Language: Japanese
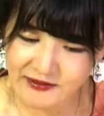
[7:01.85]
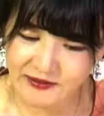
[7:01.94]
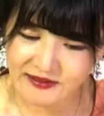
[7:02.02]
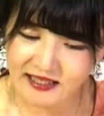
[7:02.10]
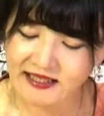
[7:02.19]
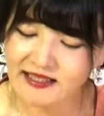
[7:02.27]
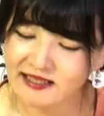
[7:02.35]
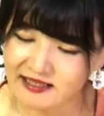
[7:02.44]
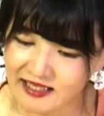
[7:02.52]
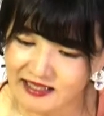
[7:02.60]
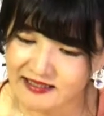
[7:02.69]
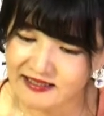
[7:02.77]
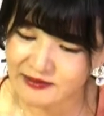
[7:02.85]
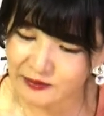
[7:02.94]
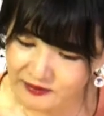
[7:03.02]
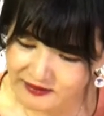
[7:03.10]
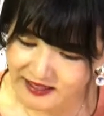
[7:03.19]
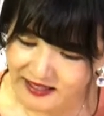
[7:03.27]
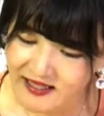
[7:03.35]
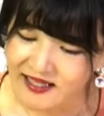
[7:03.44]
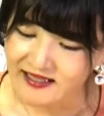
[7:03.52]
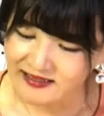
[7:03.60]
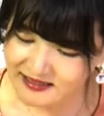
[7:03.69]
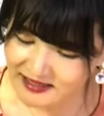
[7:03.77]
実貞にとって、
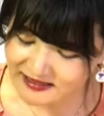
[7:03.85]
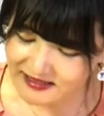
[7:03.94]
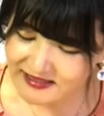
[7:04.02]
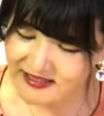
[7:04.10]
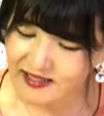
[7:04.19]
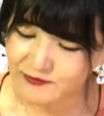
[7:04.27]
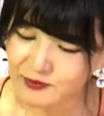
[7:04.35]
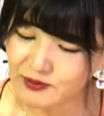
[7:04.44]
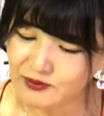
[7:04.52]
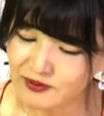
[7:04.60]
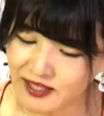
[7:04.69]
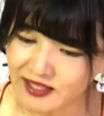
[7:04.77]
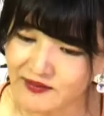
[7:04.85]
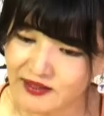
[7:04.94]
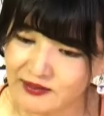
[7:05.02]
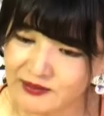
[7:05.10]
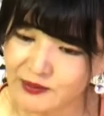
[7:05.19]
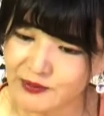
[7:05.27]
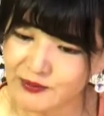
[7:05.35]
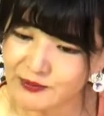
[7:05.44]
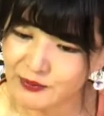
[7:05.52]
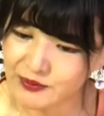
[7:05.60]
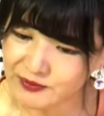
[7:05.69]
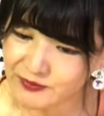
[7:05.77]
いかにして元の平和な日本を
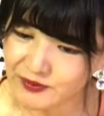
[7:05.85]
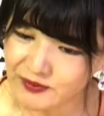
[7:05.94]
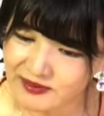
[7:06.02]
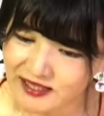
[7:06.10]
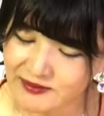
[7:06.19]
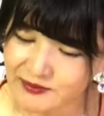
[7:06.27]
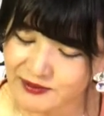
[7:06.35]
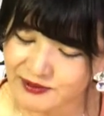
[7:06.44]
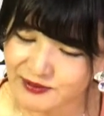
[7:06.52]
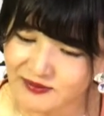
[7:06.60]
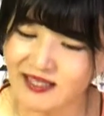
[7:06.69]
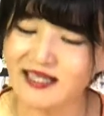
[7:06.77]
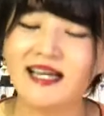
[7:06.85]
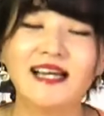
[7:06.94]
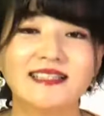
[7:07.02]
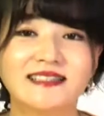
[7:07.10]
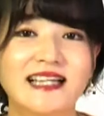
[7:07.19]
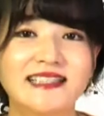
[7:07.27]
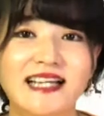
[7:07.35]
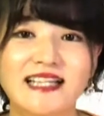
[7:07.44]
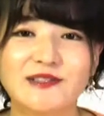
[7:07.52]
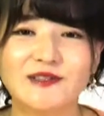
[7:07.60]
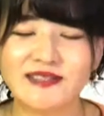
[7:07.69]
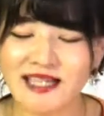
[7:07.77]
取り戻すかというのが最
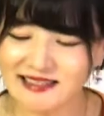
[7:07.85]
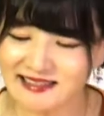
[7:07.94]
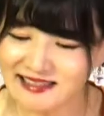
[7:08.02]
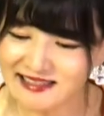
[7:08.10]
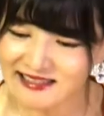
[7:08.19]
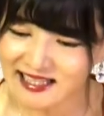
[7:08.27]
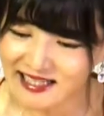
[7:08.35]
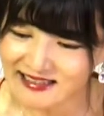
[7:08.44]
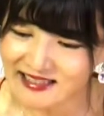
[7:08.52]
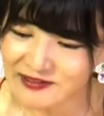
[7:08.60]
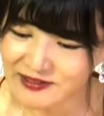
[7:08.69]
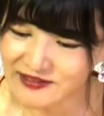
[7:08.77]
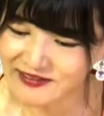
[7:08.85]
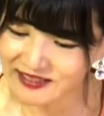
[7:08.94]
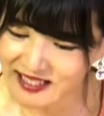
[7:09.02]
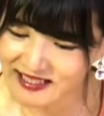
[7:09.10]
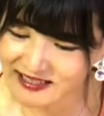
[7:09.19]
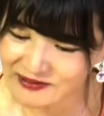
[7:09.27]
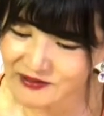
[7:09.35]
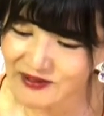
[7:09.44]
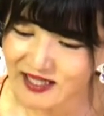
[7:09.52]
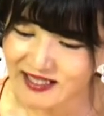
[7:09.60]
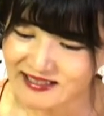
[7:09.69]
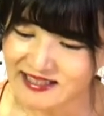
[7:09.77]
大の関心事であったのではないかと
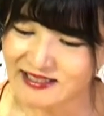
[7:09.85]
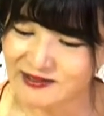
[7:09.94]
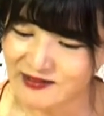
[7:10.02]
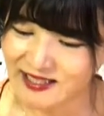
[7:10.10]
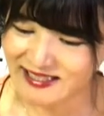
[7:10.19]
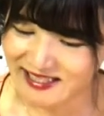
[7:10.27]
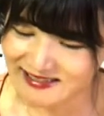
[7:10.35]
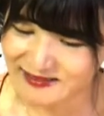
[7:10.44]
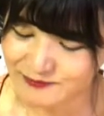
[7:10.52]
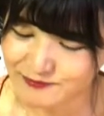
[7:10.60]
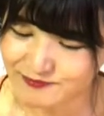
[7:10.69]
言えるわけです。